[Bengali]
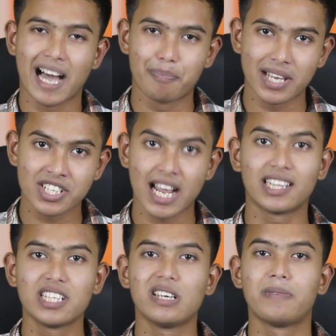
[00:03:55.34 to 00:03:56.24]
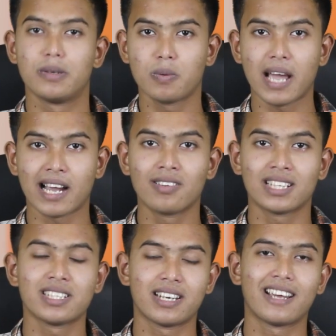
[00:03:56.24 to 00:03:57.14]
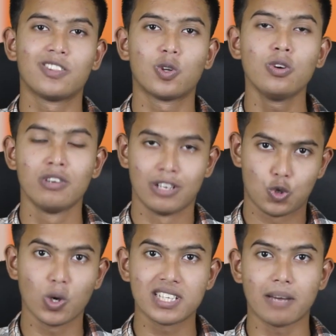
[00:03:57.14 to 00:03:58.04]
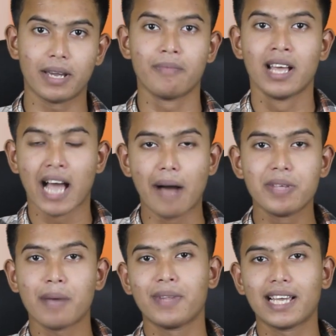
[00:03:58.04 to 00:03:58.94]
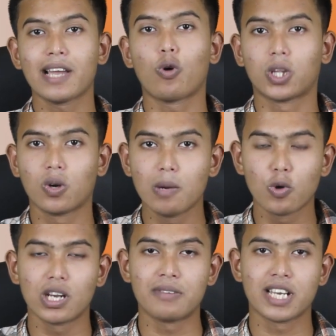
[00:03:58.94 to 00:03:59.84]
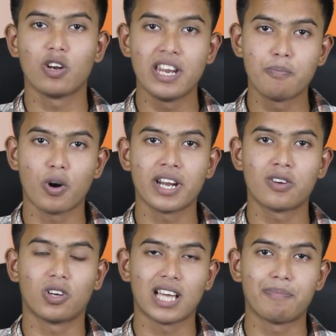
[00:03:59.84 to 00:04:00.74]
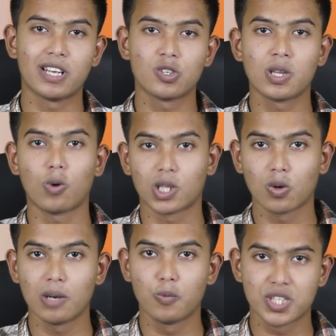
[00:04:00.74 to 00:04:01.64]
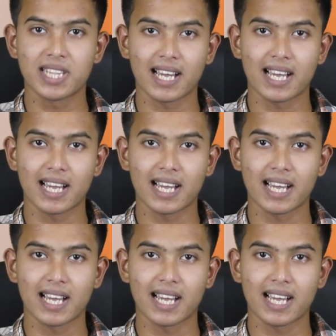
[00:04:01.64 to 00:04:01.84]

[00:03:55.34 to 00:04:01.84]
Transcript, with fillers: আপনার সাথে যে ফেসবুক অ্যাকাউন্ট আছে সেটা কিন্তু চলে যাবে আমি আপনাকে যে কথাগুলো বললাম সেগুলো ইম্পর্টেন্ট কথা আপনারা যদি কথাগুলো বুঝে